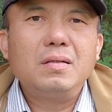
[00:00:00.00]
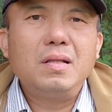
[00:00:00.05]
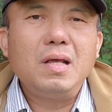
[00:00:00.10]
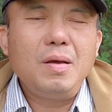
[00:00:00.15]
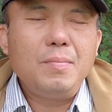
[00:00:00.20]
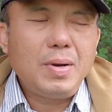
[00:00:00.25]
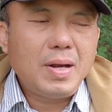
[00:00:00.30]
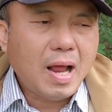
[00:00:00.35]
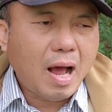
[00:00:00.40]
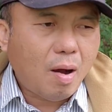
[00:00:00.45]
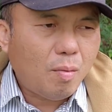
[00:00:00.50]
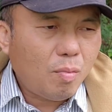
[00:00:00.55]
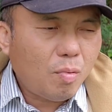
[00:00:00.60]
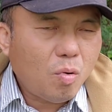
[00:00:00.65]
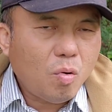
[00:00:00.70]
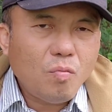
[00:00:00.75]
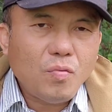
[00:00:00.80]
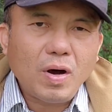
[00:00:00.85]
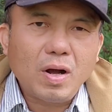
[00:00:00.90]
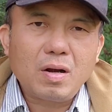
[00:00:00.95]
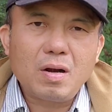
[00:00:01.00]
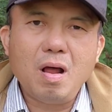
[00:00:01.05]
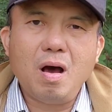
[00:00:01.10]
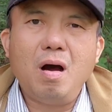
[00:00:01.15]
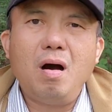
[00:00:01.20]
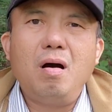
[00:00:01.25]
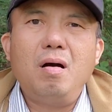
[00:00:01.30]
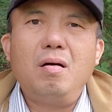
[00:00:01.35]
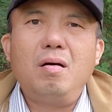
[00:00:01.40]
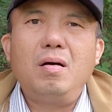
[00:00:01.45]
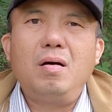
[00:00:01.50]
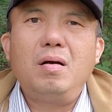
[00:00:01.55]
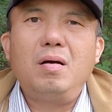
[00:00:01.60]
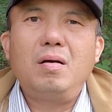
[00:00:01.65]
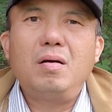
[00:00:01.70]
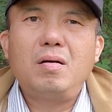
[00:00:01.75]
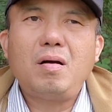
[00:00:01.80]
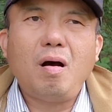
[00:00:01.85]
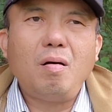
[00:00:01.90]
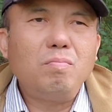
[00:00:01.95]
thì mình học khu vực đó
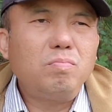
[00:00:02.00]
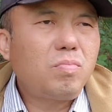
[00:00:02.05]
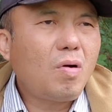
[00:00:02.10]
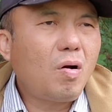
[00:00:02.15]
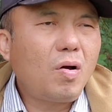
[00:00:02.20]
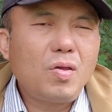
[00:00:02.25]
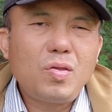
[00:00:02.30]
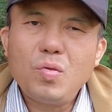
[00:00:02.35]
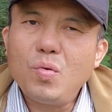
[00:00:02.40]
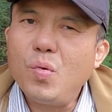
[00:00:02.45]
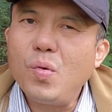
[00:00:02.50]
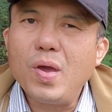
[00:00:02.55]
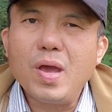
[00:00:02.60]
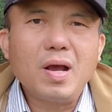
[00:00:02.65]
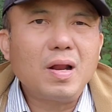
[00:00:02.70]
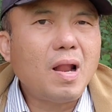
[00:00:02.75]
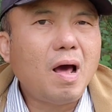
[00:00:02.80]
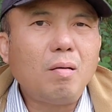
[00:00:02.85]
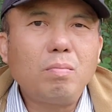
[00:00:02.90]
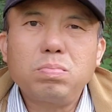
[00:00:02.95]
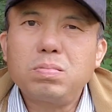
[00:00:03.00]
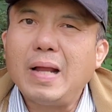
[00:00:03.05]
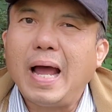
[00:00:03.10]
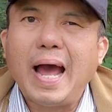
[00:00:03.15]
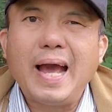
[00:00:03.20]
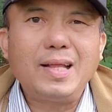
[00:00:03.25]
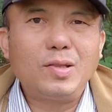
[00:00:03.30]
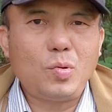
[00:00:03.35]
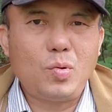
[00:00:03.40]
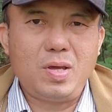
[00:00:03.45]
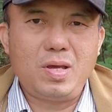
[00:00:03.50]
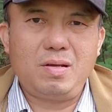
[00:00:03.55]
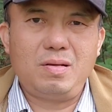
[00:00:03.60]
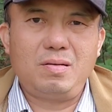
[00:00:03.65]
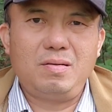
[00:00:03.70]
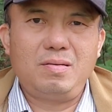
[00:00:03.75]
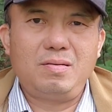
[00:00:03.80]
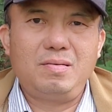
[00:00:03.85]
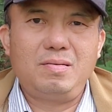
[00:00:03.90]
không có cái chuyện là học trái tuyến